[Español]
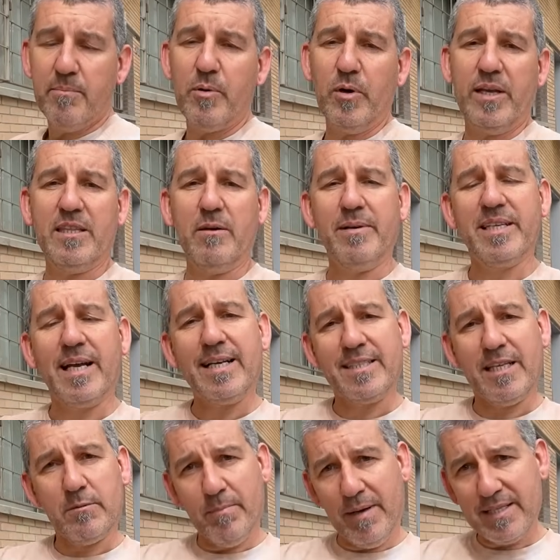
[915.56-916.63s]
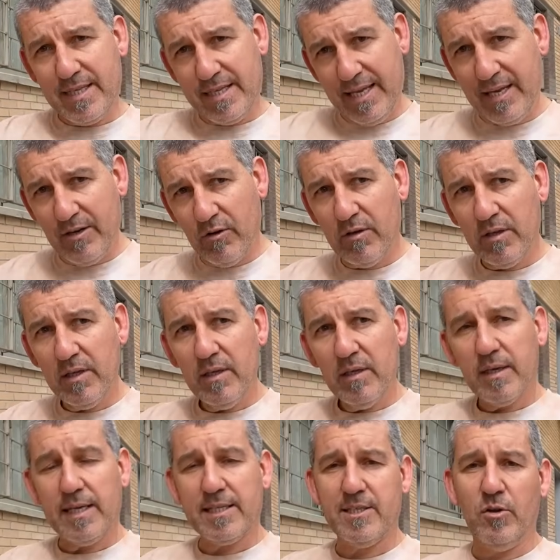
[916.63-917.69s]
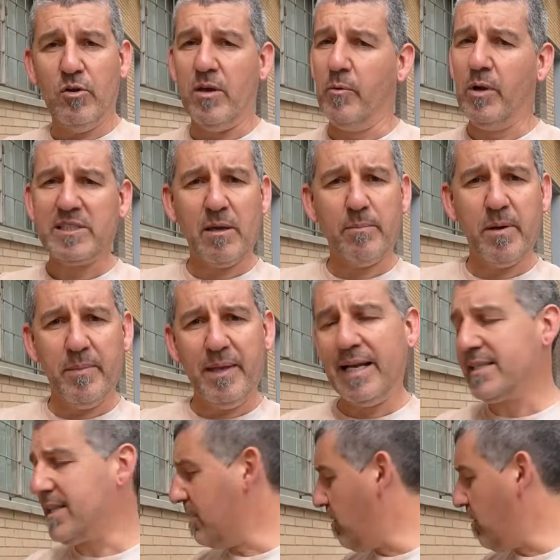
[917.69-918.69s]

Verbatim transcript: porque te vas a gastar más dinero que si no de buenas a primeras